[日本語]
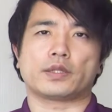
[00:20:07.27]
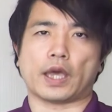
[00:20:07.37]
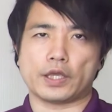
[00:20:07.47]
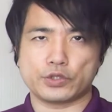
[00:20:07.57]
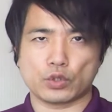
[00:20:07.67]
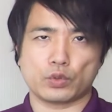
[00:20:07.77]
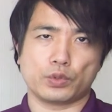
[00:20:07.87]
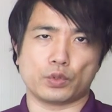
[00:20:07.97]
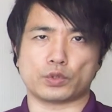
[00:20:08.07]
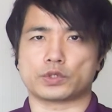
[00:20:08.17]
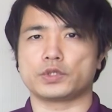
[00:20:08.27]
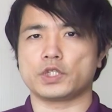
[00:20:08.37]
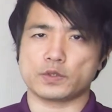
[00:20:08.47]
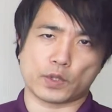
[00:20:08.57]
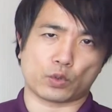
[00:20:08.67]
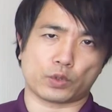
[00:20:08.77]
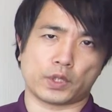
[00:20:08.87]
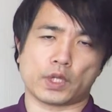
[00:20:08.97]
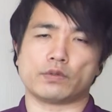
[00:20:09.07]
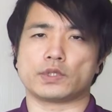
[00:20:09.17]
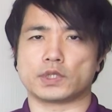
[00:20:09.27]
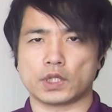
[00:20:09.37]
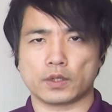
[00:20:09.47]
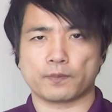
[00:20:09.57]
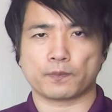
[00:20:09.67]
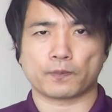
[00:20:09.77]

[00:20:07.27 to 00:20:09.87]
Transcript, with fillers: 体調不良を作ってしまうことになるんですね。